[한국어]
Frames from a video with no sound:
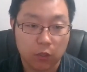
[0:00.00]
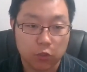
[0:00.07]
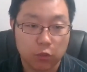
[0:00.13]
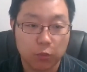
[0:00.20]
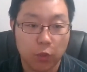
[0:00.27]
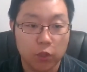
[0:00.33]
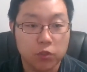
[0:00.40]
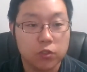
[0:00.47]

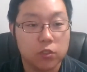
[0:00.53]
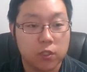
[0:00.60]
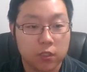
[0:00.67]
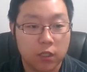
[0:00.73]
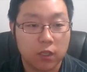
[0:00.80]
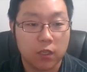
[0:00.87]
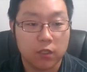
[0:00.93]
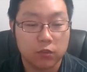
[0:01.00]
좀 먼저
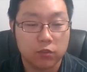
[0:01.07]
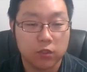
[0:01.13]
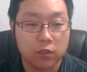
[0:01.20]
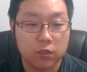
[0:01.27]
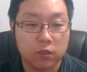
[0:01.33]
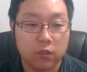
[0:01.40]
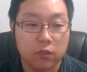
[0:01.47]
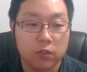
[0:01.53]
생각할 수
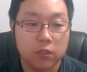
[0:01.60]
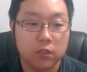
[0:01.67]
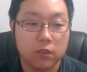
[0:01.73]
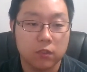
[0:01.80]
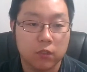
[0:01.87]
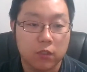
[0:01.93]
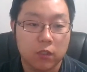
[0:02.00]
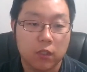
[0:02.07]
있는 것은
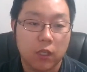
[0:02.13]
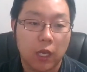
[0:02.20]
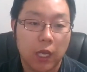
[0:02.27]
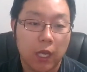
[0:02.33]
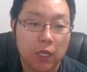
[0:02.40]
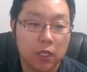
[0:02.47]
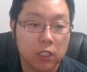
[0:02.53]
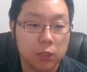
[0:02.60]

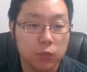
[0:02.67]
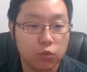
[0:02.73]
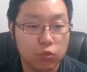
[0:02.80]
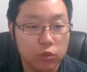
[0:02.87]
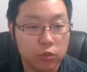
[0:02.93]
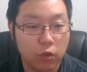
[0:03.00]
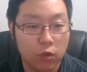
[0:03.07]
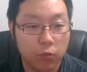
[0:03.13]
하나님이
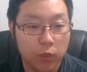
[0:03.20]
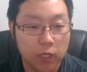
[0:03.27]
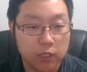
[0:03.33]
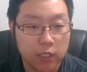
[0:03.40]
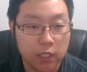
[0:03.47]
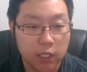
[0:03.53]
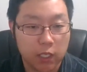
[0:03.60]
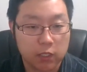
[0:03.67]
우리를 얼마나
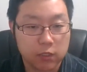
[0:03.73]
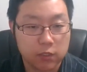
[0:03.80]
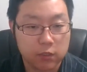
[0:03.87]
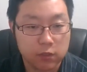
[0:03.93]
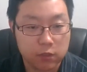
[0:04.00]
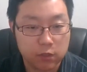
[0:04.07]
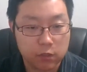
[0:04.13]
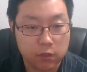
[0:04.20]

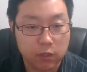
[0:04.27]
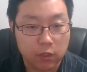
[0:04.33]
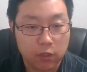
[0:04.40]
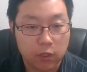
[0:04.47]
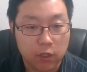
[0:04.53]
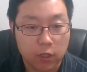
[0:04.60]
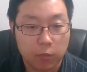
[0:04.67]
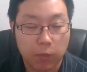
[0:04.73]
사랑하시는지를
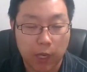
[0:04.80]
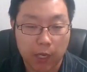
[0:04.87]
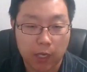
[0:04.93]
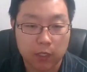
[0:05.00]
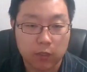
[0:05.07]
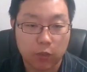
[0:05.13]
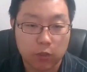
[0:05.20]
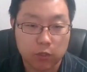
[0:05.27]

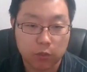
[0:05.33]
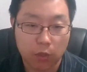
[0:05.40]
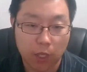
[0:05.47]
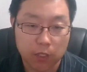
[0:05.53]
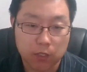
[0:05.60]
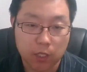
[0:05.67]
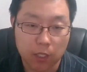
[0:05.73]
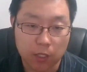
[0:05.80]
말하는 것이 더
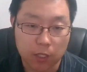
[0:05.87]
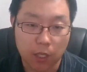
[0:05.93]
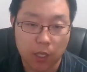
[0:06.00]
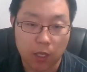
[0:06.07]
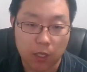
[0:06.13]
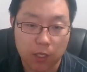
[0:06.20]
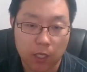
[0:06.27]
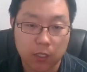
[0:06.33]
낫지
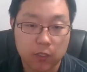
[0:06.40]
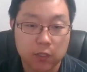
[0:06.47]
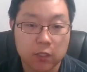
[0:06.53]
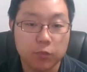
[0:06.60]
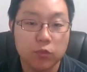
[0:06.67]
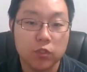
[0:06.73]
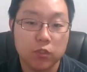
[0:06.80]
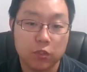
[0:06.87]
않나? 라는
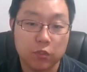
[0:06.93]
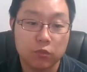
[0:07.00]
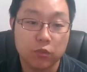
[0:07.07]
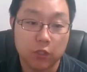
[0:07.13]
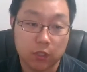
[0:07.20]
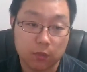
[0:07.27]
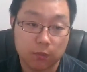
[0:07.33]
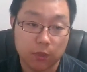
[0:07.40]
의문이 들
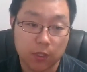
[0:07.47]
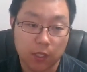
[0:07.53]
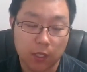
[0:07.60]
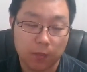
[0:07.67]
수 있습니다.